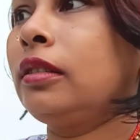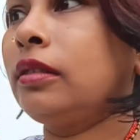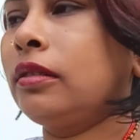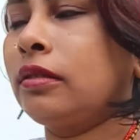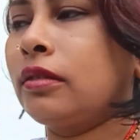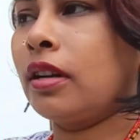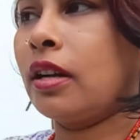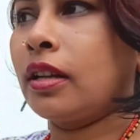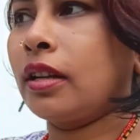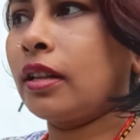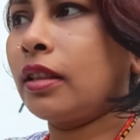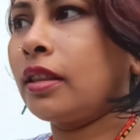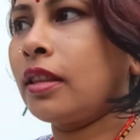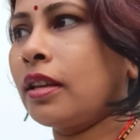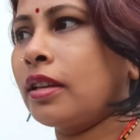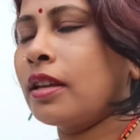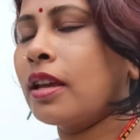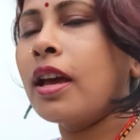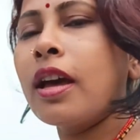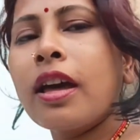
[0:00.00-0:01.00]
तो खाना
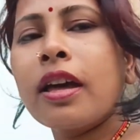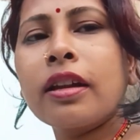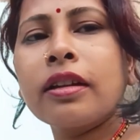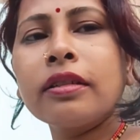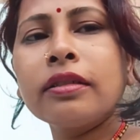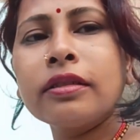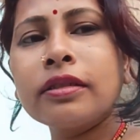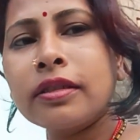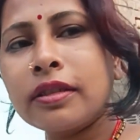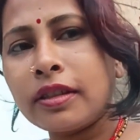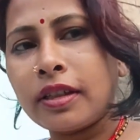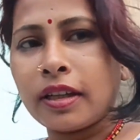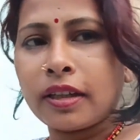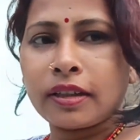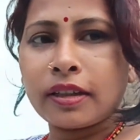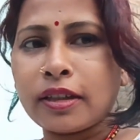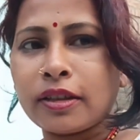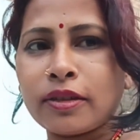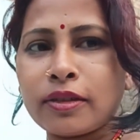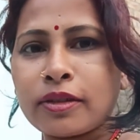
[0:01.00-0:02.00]
तैयार ठीक
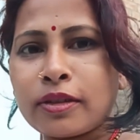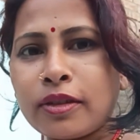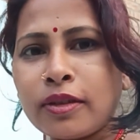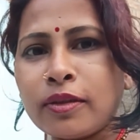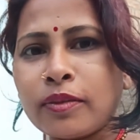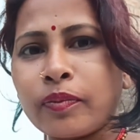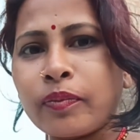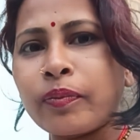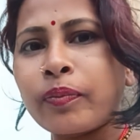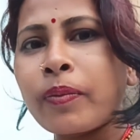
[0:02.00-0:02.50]
ना दोस्तों